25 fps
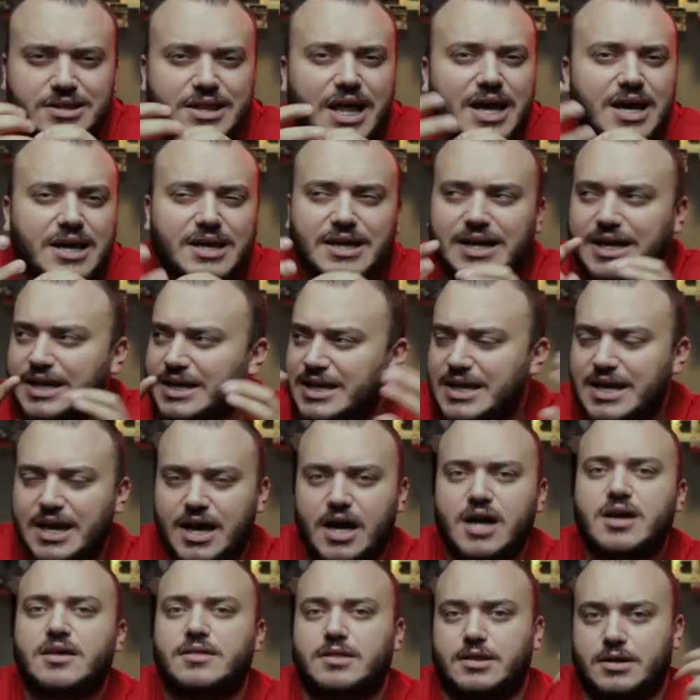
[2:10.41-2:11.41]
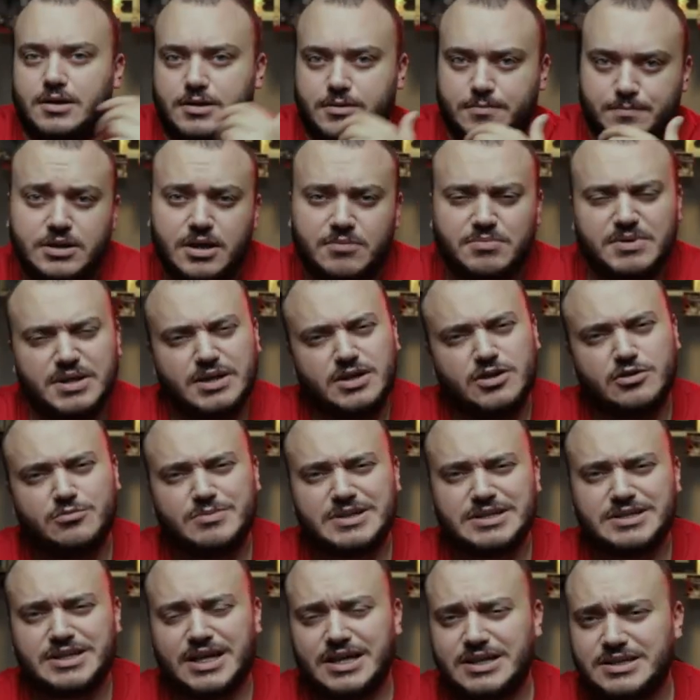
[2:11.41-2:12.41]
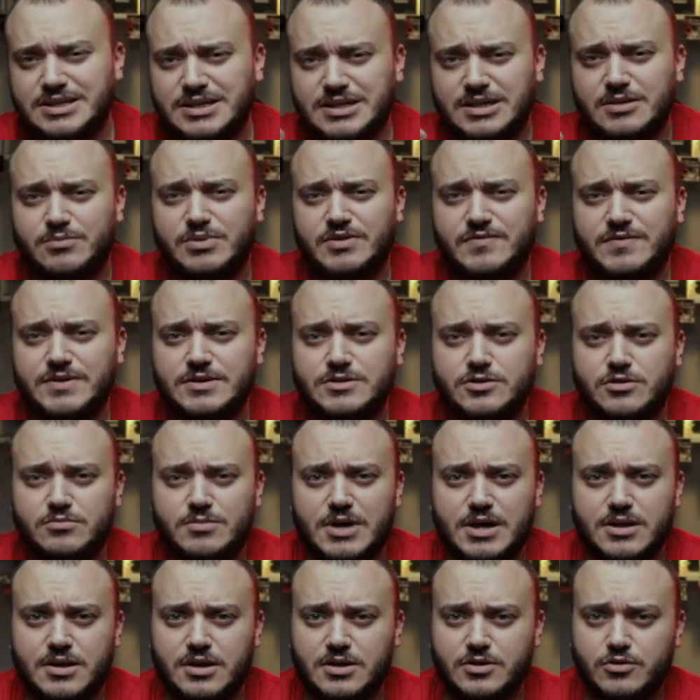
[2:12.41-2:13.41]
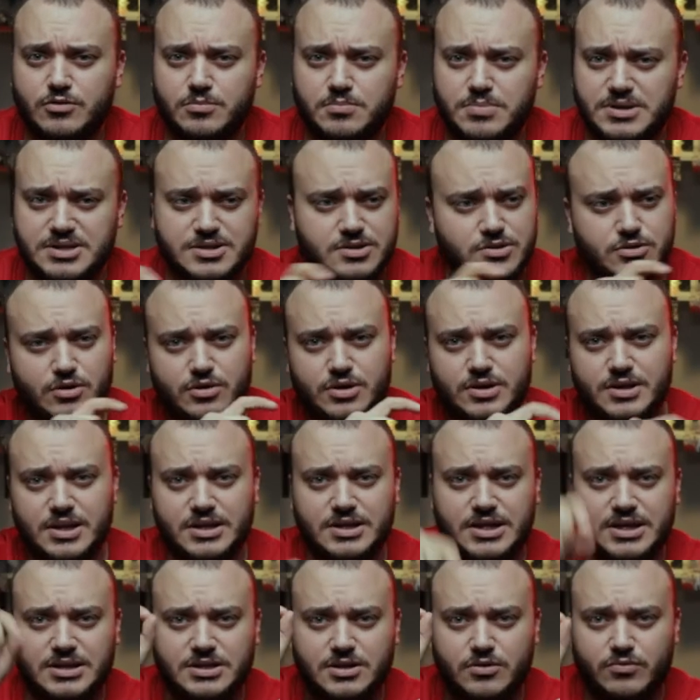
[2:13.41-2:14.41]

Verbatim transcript: طاغي عليه اكثر طب يا اليوم انت حكت لنا بالفيديو الماضي انه بس ناخذ اداه